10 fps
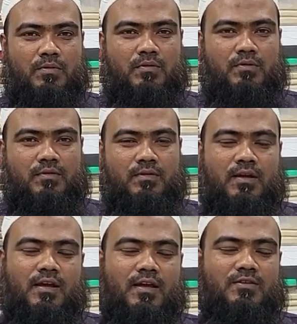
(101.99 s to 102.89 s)
কিছুই পাওয়া
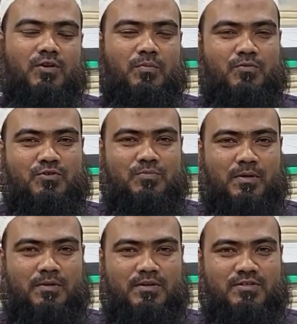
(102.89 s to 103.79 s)
যায় হ্যাঁ সব
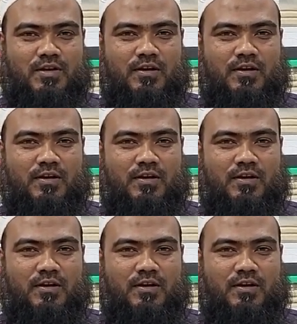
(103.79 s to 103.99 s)
কিছুই পাবেন